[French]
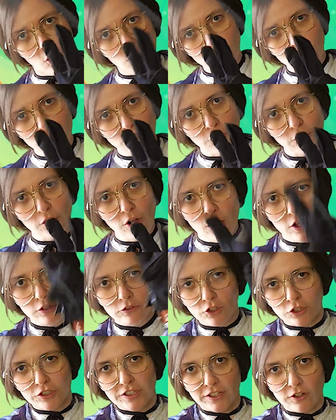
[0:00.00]
audio,
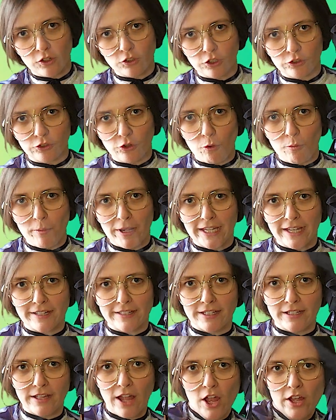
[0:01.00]
dossier dans le Doctor Who
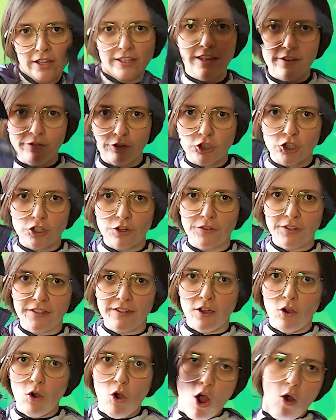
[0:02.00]
magazine, niveau de jeux
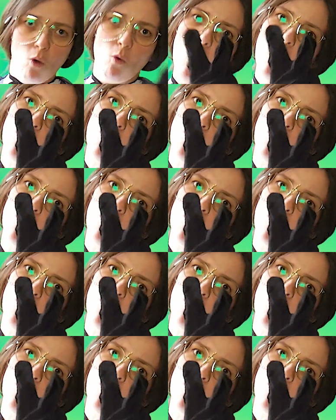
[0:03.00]
vidéo ou